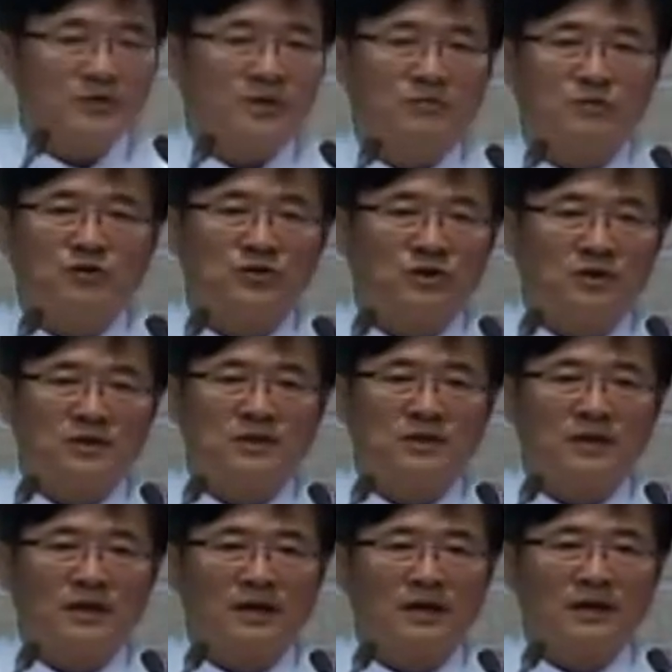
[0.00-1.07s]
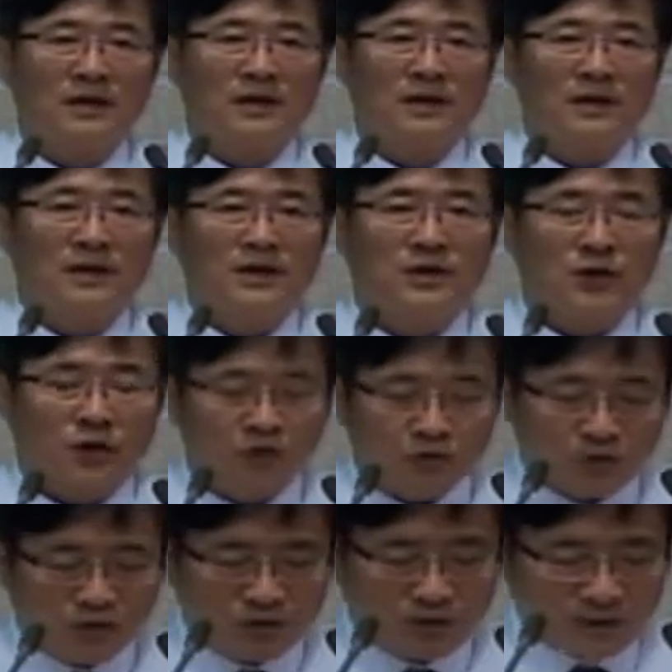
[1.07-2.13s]
참으셨는데
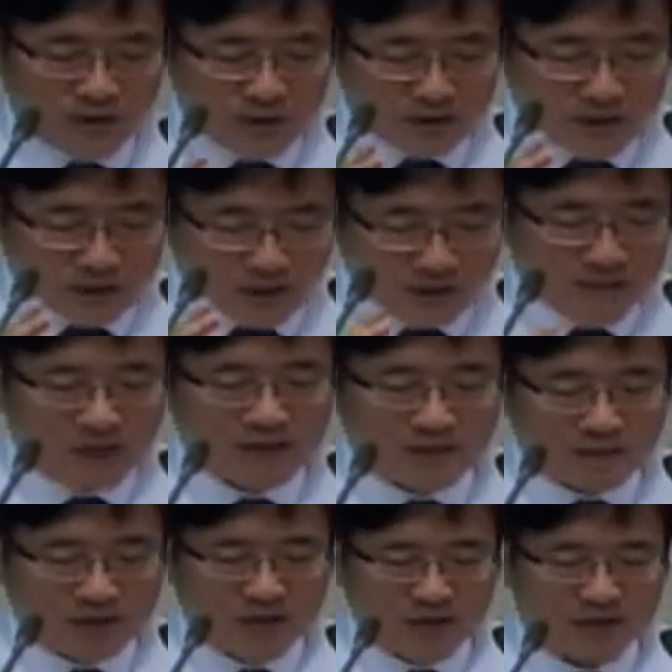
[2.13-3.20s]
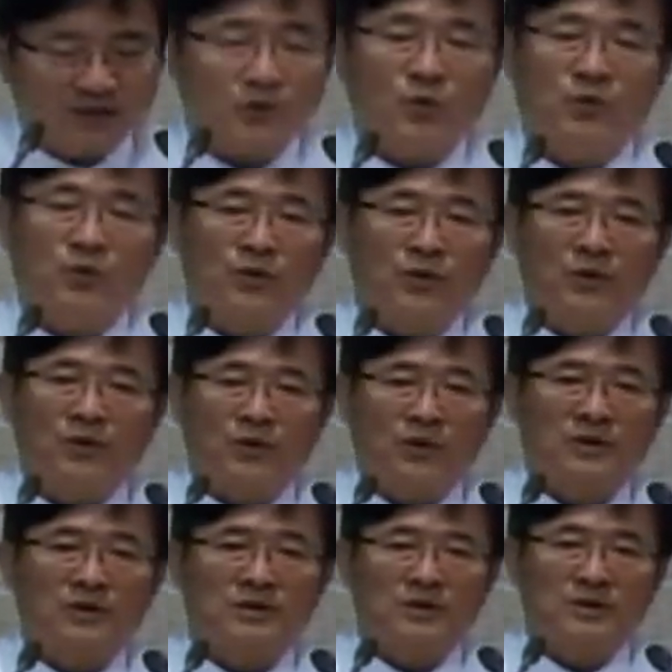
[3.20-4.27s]
결국은 그 마지막까지
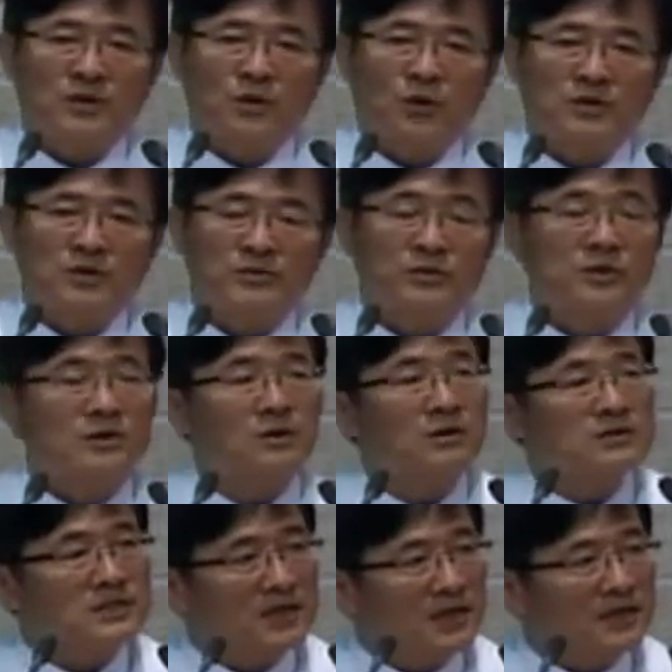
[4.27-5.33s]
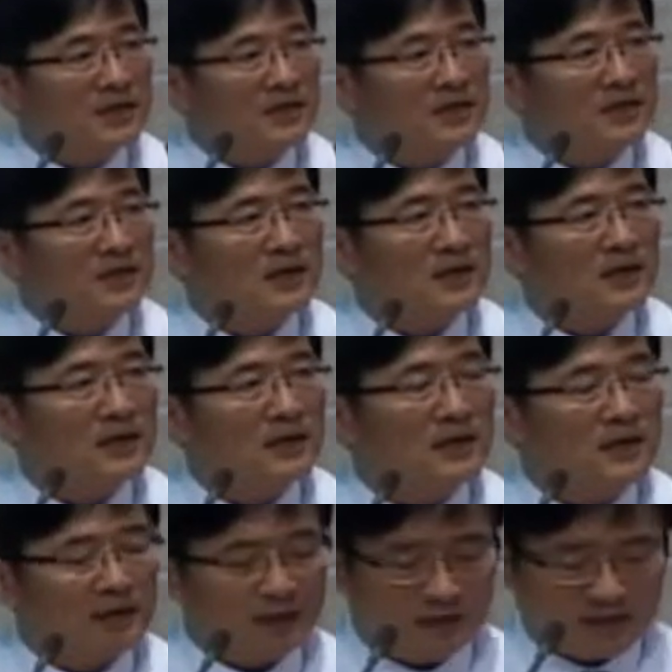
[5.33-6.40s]
오도록 그들이 고집을 꺾지 않았기에
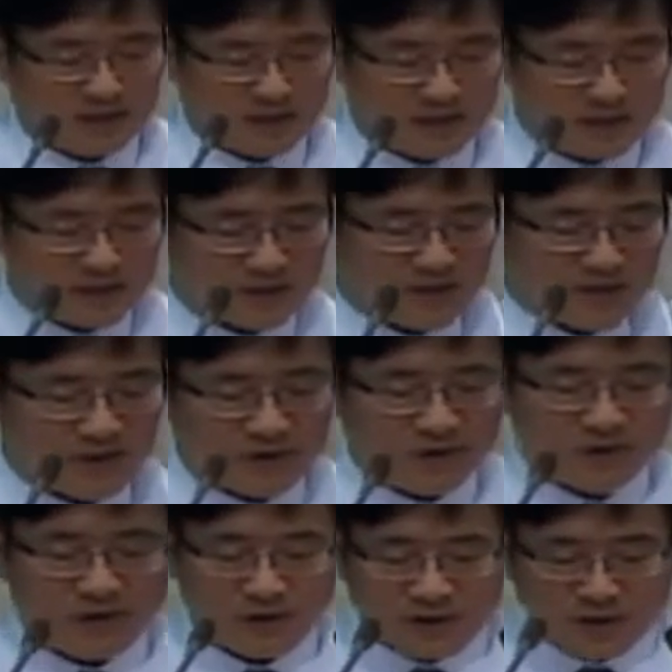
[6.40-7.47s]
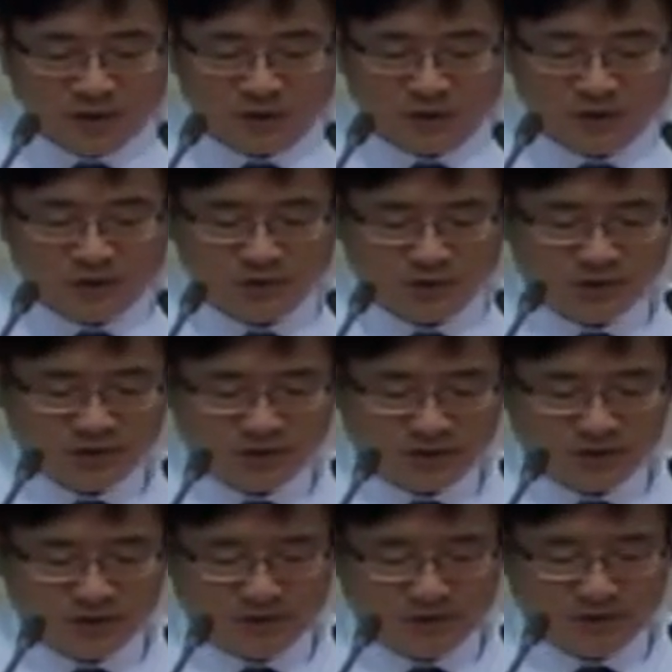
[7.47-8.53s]
하나님께서
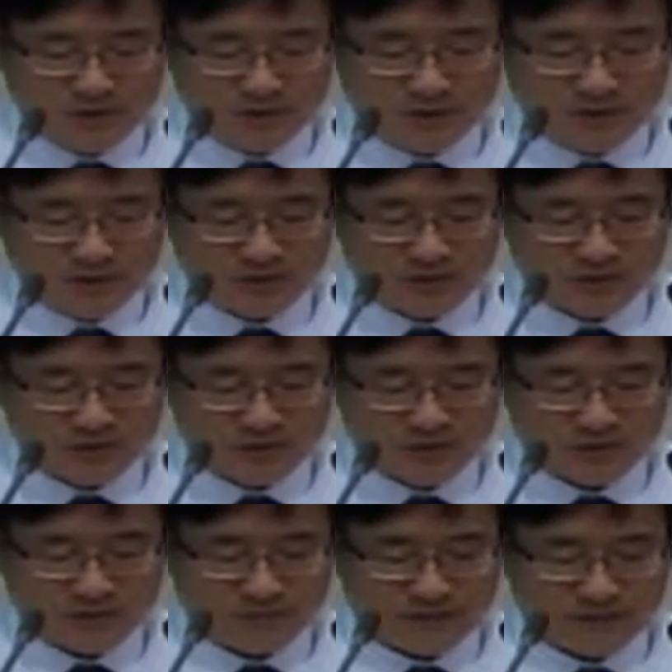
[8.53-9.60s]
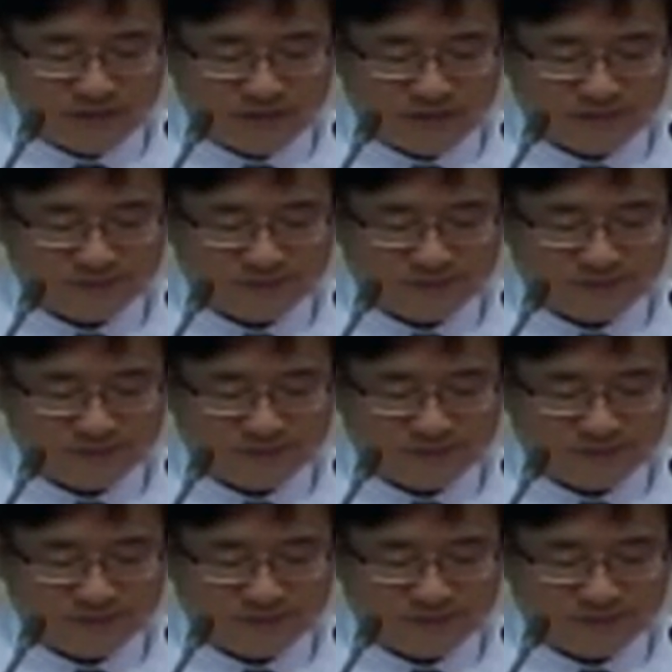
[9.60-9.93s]
회초리를 들으신 것입니다.